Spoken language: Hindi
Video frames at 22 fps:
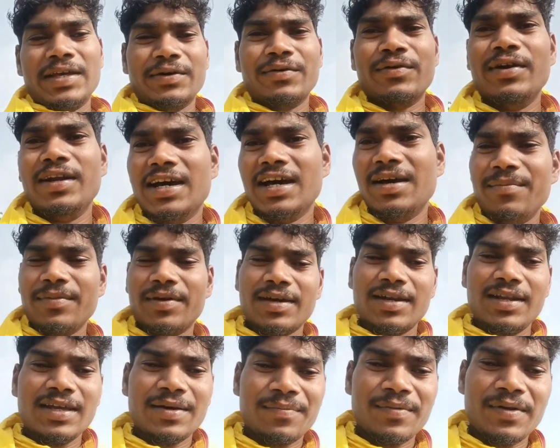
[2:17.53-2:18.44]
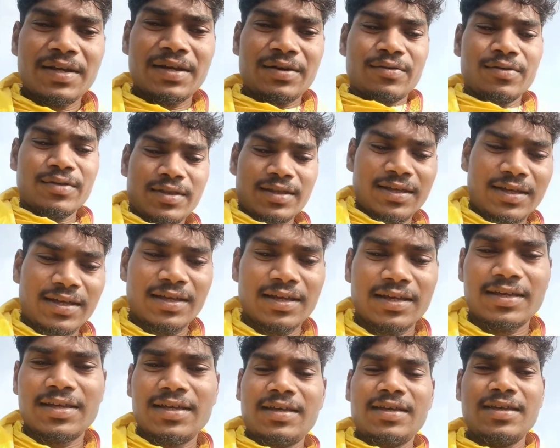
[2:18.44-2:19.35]
वो नाम के लिए अपने होते
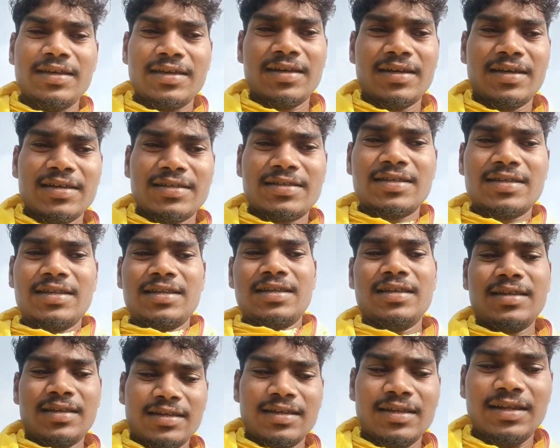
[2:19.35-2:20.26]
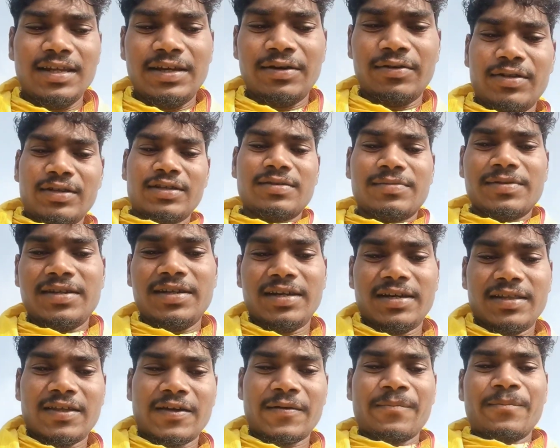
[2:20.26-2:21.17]
हैं कि किस लिए होते हैं समझ
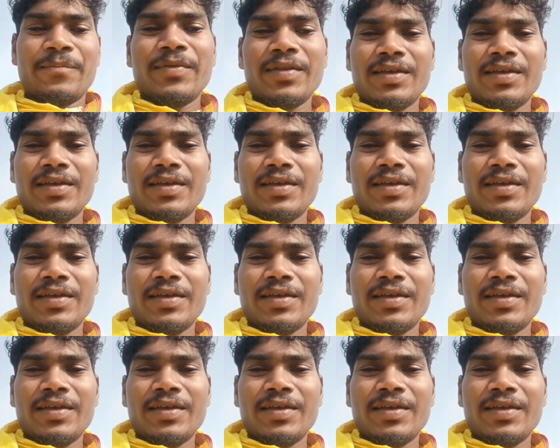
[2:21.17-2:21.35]
नहीं आता